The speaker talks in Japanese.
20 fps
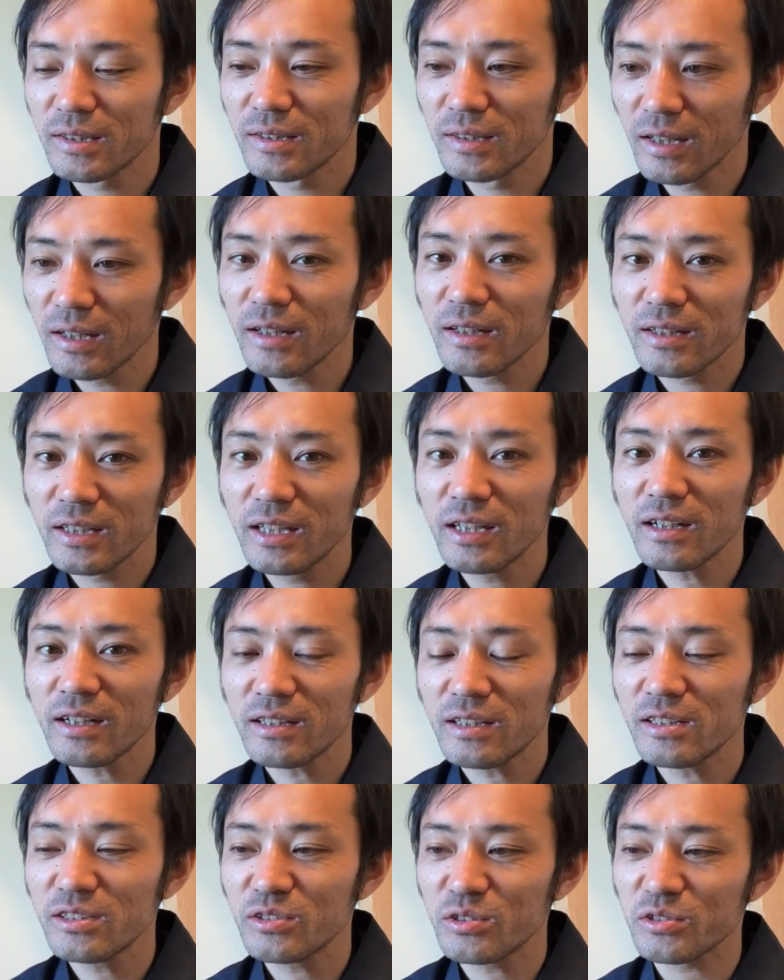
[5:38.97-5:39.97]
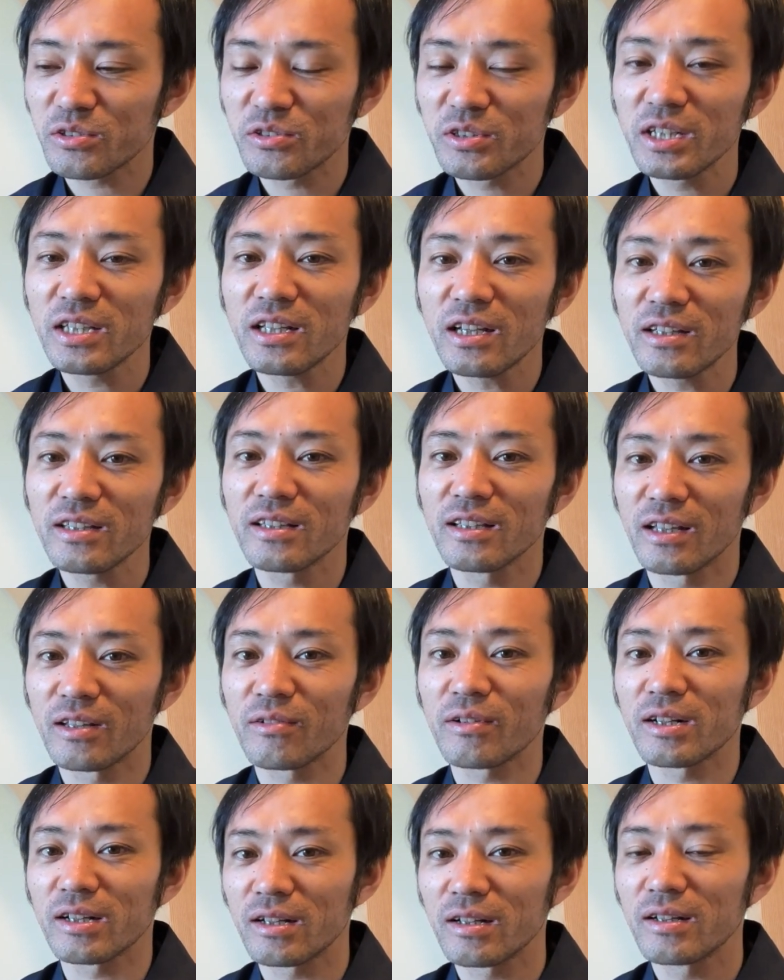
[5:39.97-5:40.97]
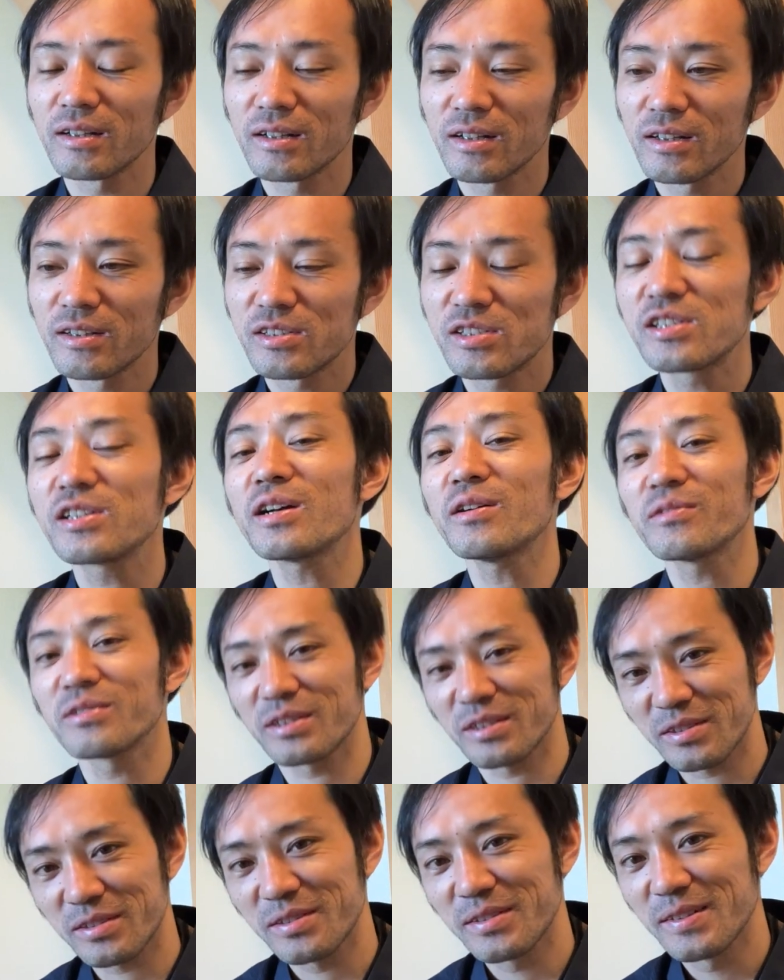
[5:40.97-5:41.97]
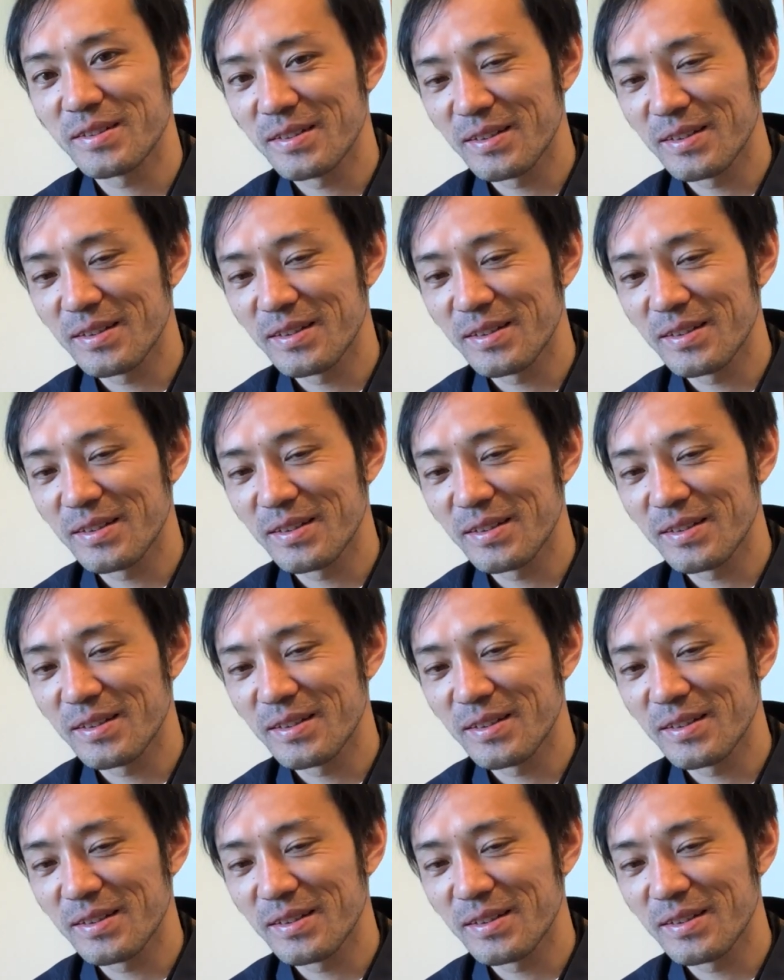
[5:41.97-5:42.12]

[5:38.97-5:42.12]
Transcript: ね銀河鉄道39なのかな違うんです